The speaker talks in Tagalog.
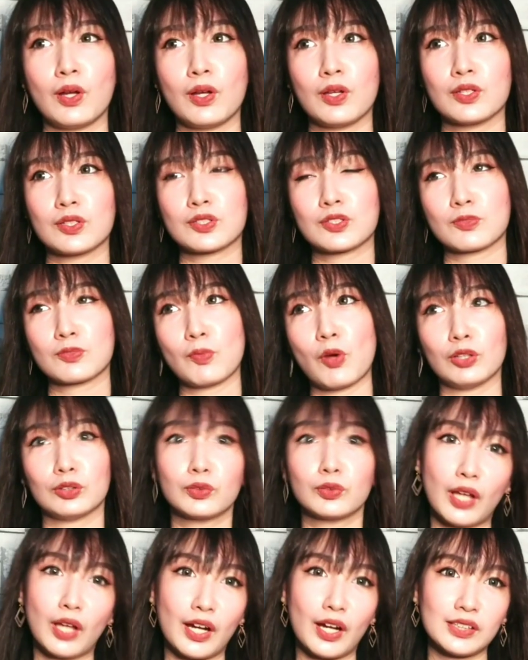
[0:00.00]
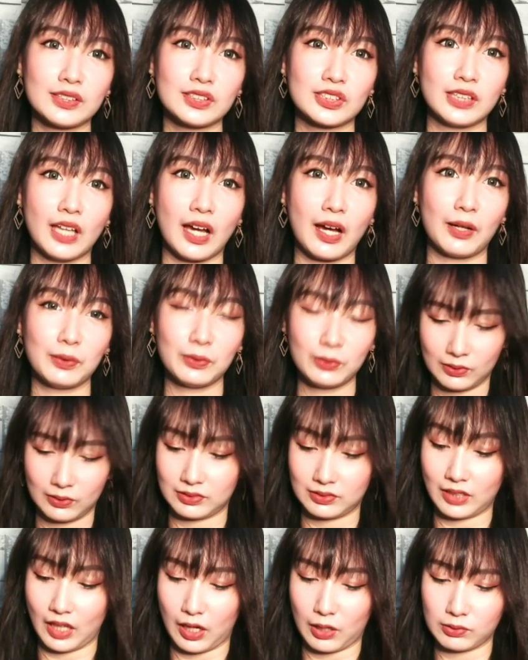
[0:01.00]
small to large daw.
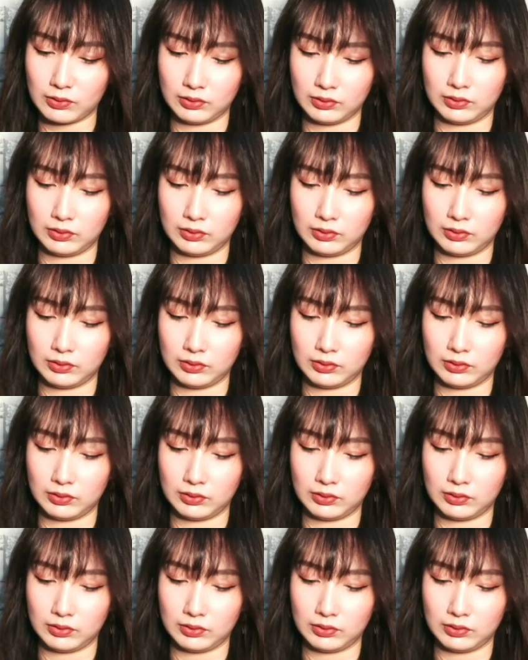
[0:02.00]
daw.